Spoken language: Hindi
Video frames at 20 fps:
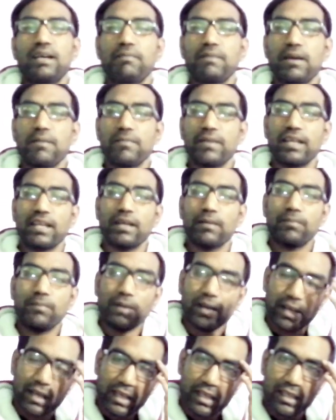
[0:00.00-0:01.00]
मैं मेरे
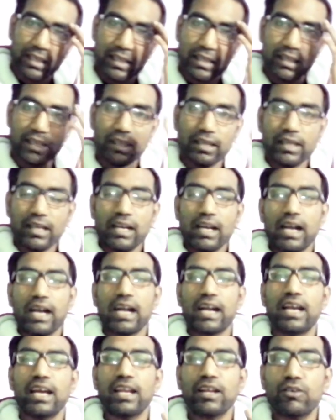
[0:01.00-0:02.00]
भाई
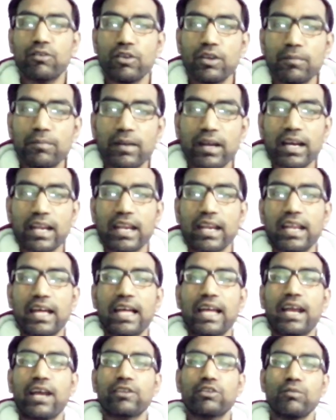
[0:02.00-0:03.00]
अगर कोई मारने
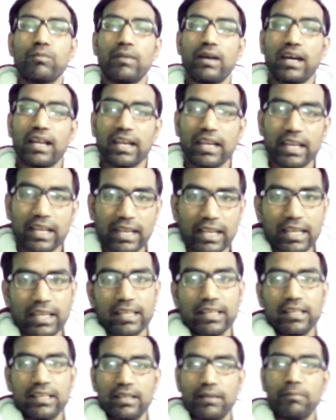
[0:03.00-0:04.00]
आएगा तो मार ले ले
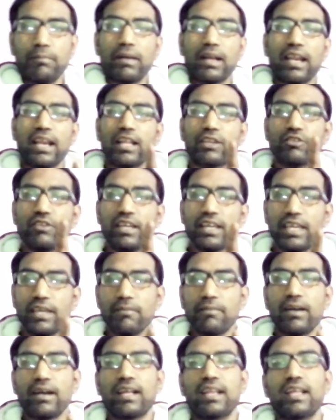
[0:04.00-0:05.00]
मरना तो एक
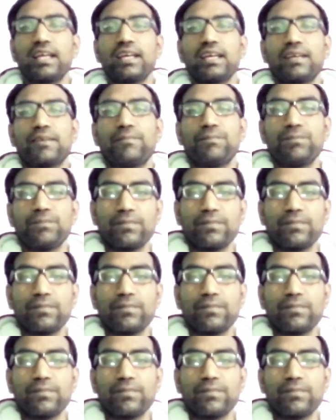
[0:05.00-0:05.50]
ही बार है